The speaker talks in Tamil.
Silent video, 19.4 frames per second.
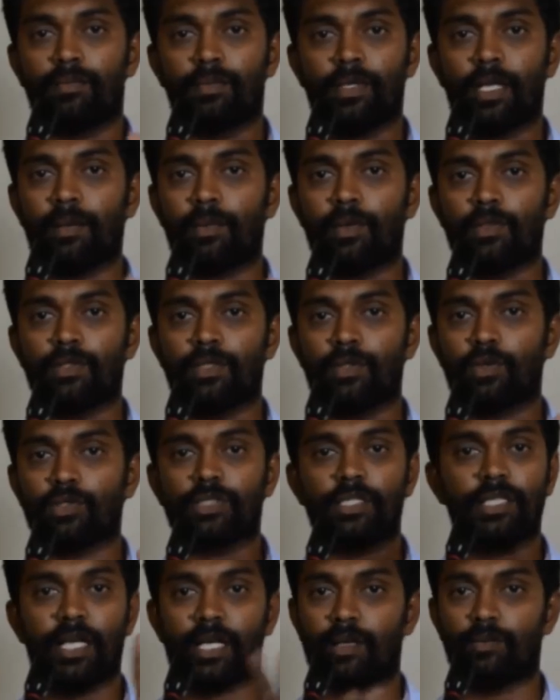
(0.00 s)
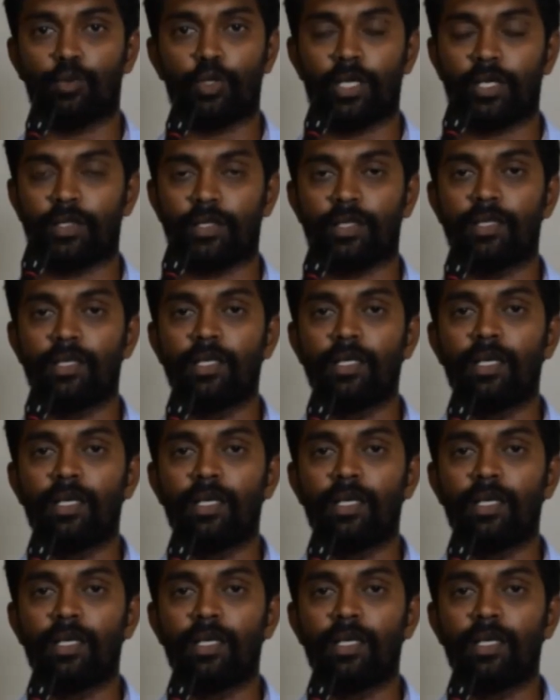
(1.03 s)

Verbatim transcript: டைப்பில் வந்து கொஸ்டின் கேட்க முடியாது